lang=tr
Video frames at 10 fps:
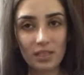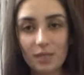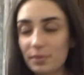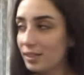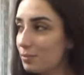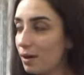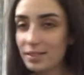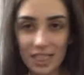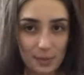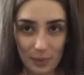Bilgi birikim
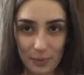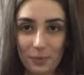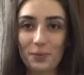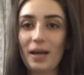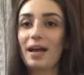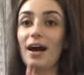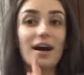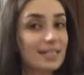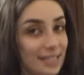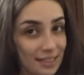aktarını yapıp
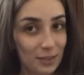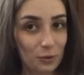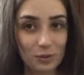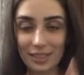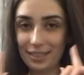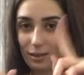Asla dedikodu değil